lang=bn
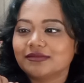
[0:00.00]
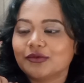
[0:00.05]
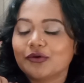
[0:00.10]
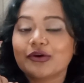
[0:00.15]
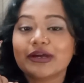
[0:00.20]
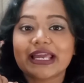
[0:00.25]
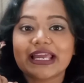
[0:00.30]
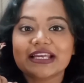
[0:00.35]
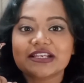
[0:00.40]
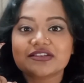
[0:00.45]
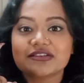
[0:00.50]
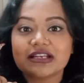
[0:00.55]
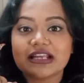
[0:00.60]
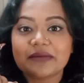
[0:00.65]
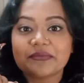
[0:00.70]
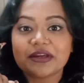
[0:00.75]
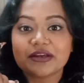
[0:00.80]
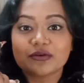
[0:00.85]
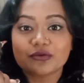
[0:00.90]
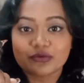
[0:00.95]
ওকে আসলে
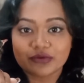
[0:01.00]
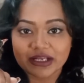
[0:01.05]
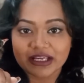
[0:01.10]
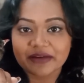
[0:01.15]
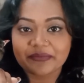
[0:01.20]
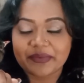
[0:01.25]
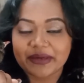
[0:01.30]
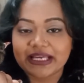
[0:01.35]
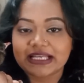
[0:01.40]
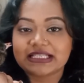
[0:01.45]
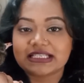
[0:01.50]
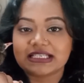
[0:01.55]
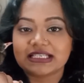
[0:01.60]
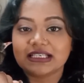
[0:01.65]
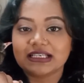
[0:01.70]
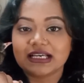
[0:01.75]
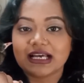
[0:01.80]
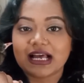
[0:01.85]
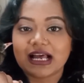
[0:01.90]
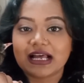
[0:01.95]
আমি কুড়িয়ে পেয়েছি
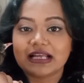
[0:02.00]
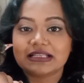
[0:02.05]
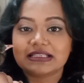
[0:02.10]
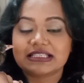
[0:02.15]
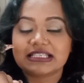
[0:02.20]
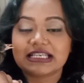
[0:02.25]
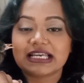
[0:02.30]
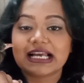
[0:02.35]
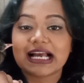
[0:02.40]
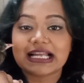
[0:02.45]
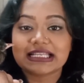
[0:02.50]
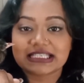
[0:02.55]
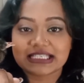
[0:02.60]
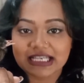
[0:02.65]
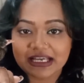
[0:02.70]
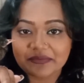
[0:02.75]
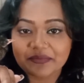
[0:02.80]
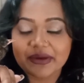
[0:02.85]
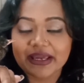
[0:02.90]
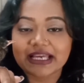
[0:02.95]
যে
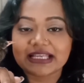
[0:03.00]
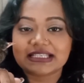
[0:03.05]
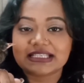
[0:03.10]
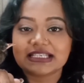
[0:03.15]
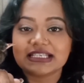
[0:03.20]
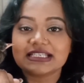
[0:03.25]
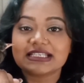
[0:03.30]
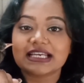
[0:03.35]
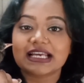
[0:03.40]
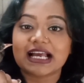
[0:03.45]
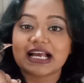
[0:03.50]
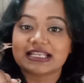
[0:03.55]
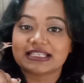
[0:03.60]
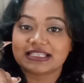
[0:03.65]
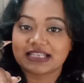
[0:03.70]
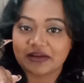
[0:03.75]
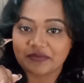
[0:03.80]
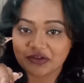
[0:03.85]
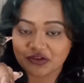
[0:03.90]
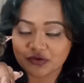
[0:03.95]
গাছটায় পেয়েছি সে
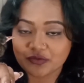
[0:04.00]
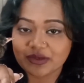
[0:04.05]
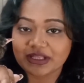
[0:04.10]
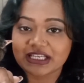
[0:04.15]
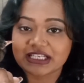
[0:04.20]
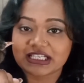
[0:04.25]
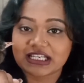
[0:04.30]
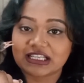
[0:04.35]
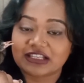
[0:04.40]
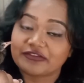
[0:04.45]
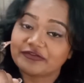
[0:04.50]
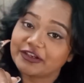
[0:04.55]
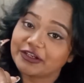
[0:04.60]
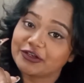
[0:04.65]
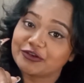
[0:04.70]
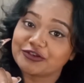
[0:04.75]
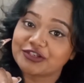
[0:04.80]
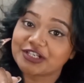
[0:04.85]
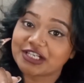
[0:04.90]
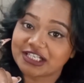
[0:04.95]
গাছটা আমি তোমাদের সাথে
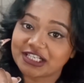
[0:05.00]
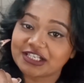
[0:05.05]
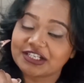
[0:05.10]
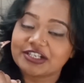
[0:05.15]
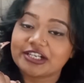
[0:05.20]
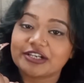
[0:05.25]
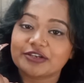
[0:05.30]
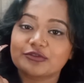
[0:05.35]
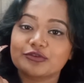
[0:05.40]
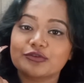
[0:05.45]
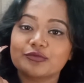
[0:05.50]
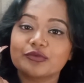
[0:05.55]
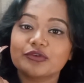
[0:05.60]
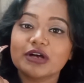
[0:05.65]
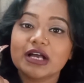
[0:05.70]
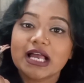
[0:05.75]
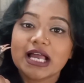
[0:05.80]
ভিডিও শেষে শেয়ার করব